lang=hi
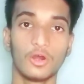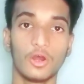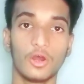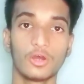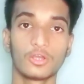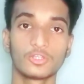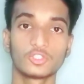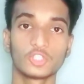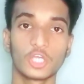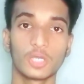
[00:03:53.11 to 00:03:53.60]

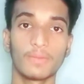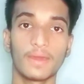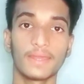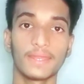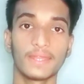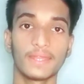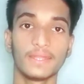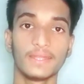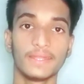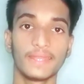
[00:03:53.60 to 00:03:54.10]
और जो
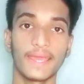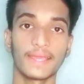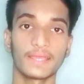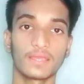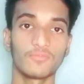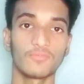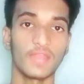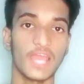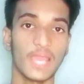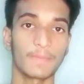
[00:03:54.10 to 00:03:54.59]
हमारे इंडिया
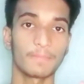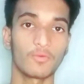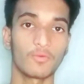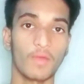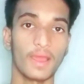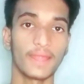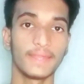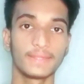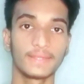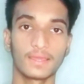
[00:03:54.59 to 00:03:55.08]
के फ्लैग में
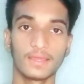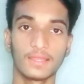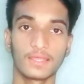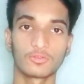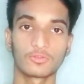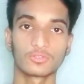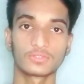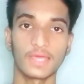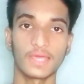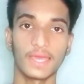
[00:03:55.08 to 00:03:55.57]
वाइट
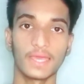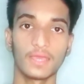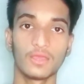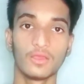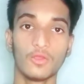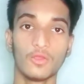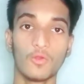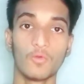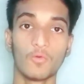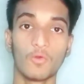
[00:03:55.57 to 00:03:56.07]
कलर होता है
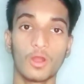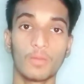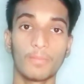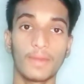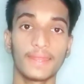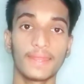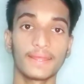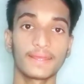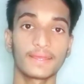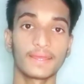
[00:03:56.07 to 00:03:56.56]
वो
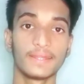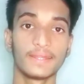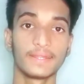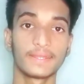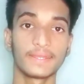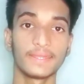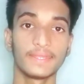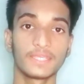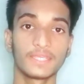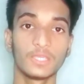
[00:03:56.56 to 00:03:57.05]
हमारे
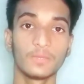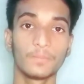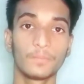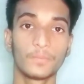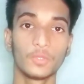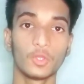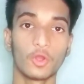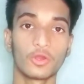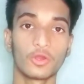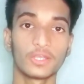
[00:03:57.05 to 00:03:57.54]
कंट्री की
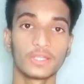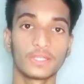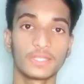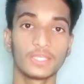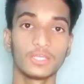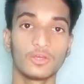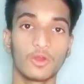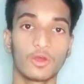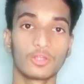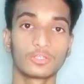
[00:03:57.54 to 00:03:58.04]

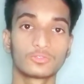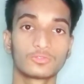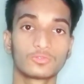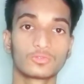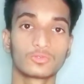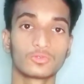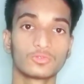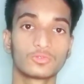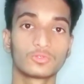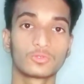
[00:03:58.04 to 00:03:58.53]
प्योरिटी और
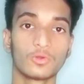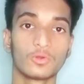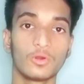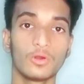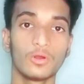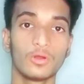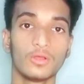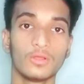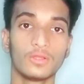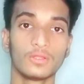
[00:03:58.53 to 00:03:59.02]
ट्रुथ
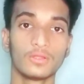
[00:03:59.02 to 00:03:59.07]
को